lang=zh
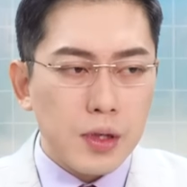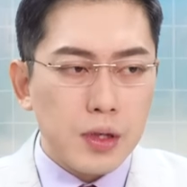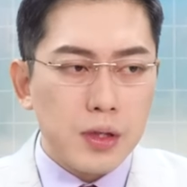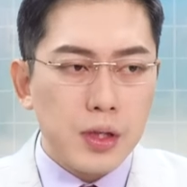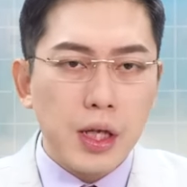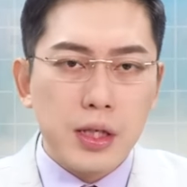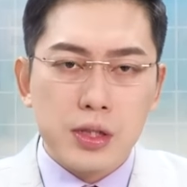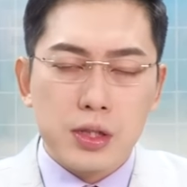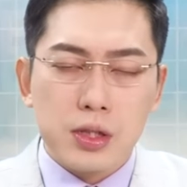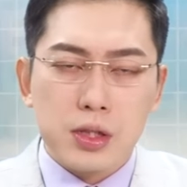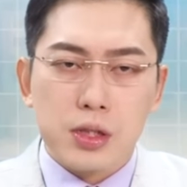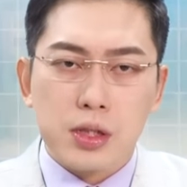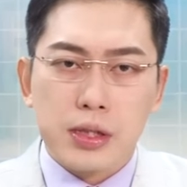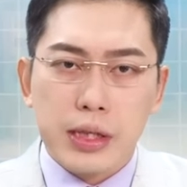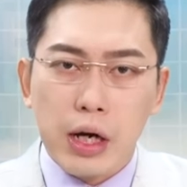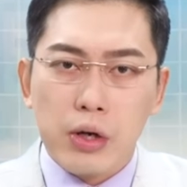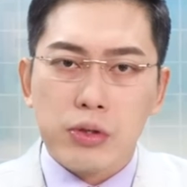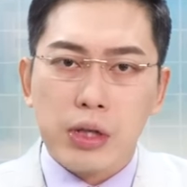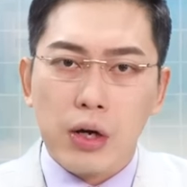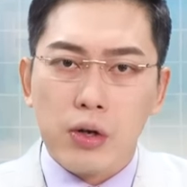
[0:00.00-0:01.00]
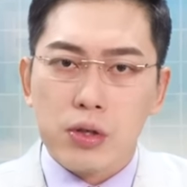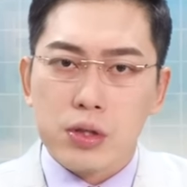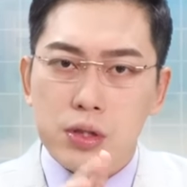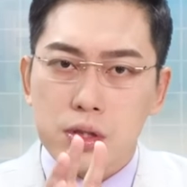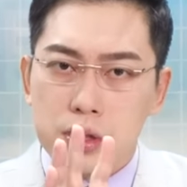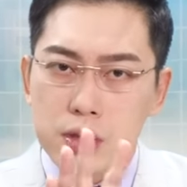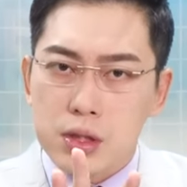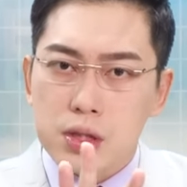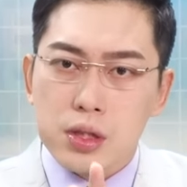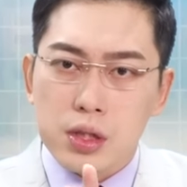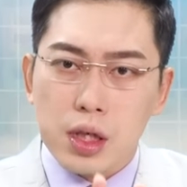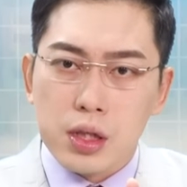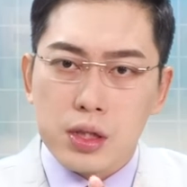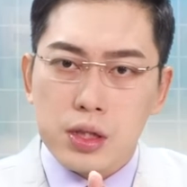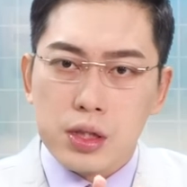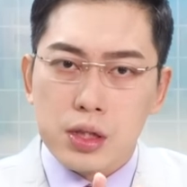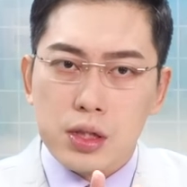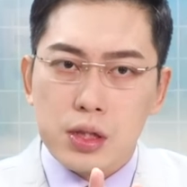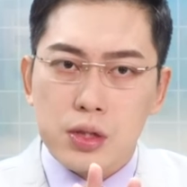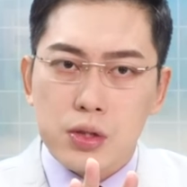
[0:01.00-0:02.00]
电子掉到了四成
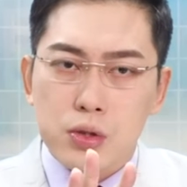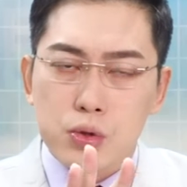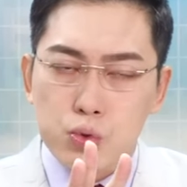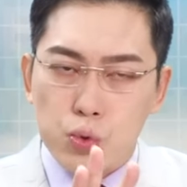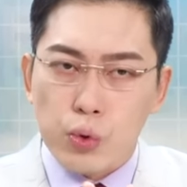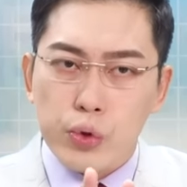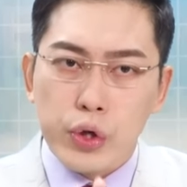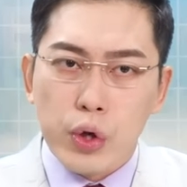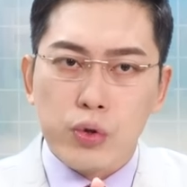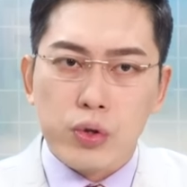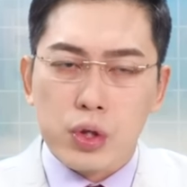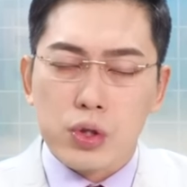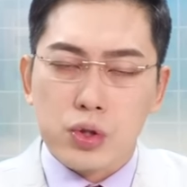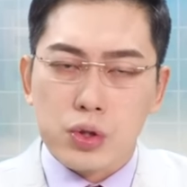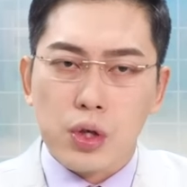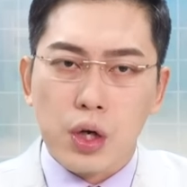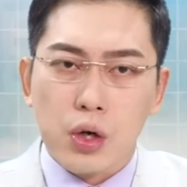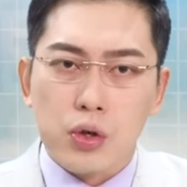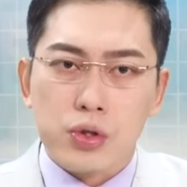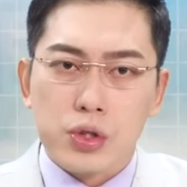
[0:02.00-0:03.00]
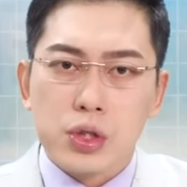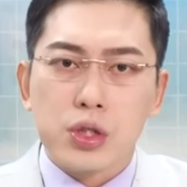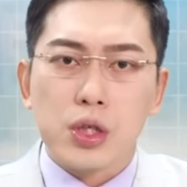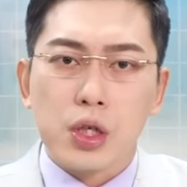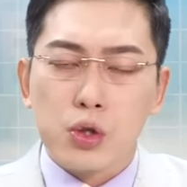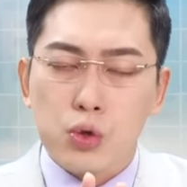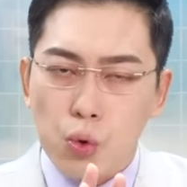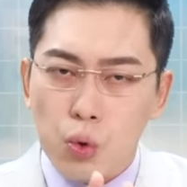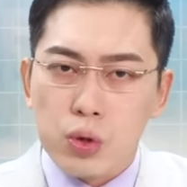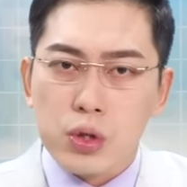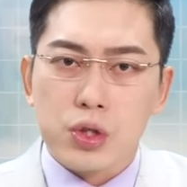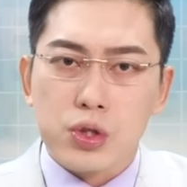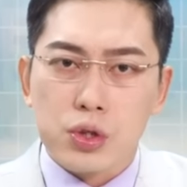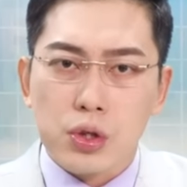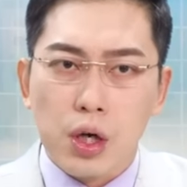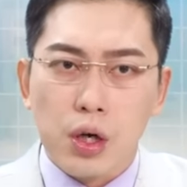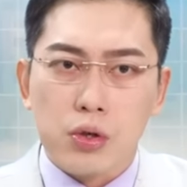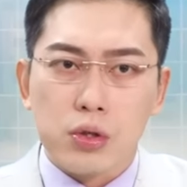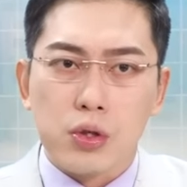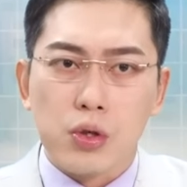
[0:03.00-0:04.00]
左右的时候，四成多的时
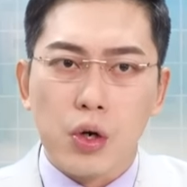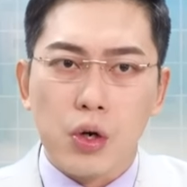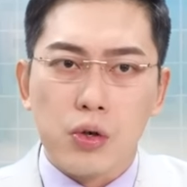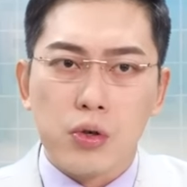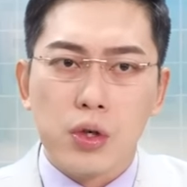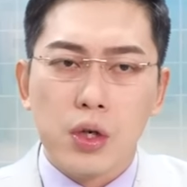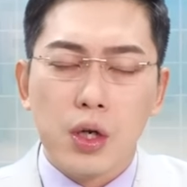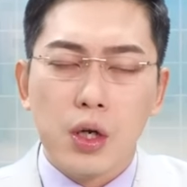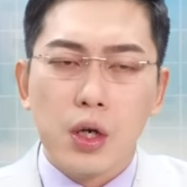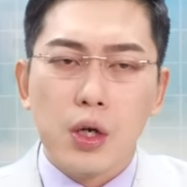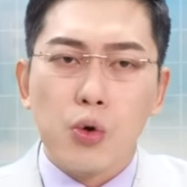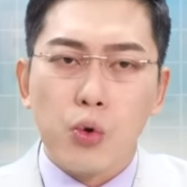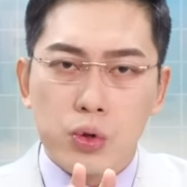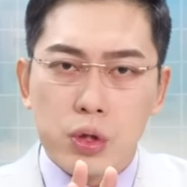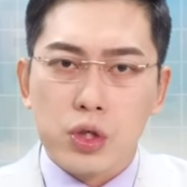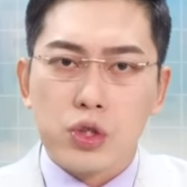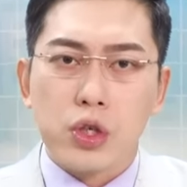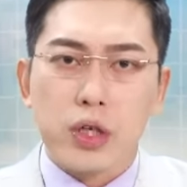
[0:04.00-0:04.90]
候的话，我那时候